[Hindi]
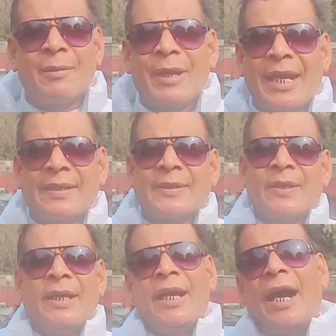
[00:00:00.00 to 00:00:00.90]
का मैदान
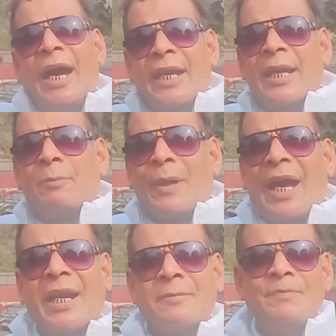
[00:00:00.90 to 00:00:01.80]
बना देते हैं आर
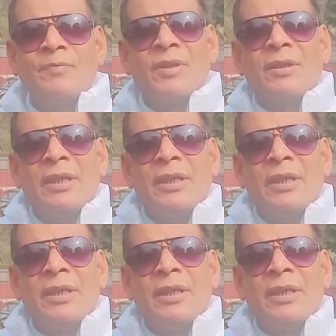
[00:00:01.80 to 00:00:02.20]
या पार